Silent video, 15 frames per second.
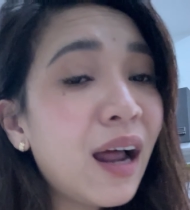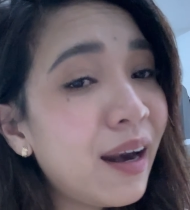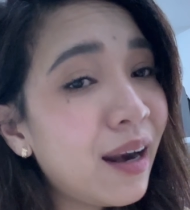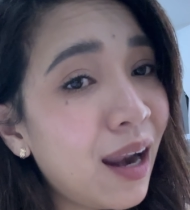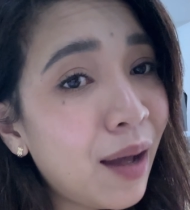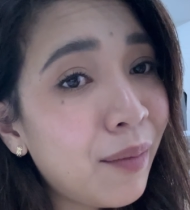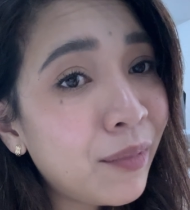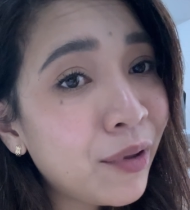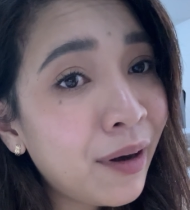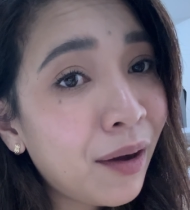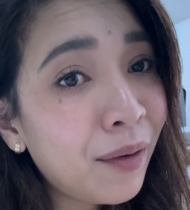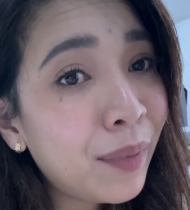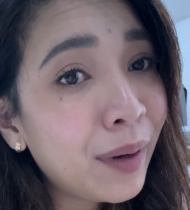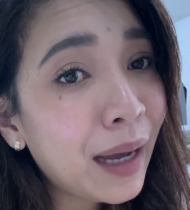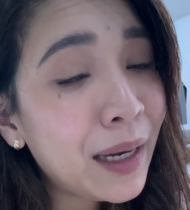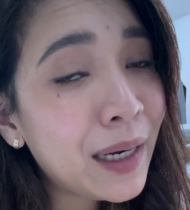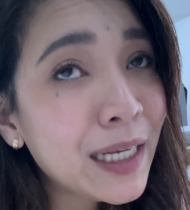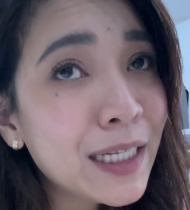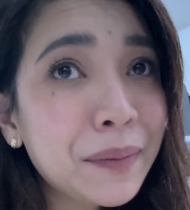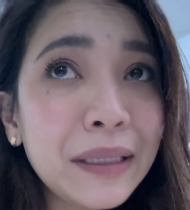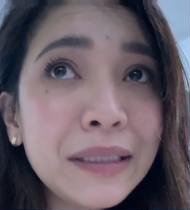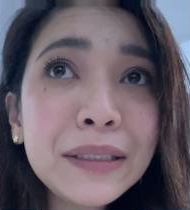lalaman nyo na ako magkano
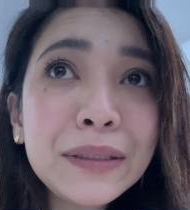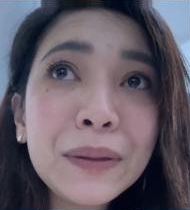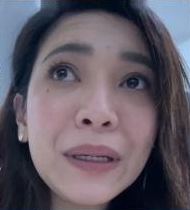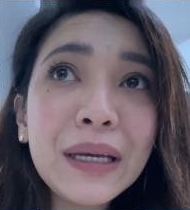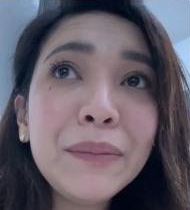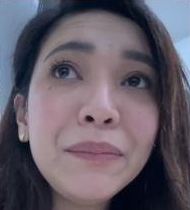expenses ko,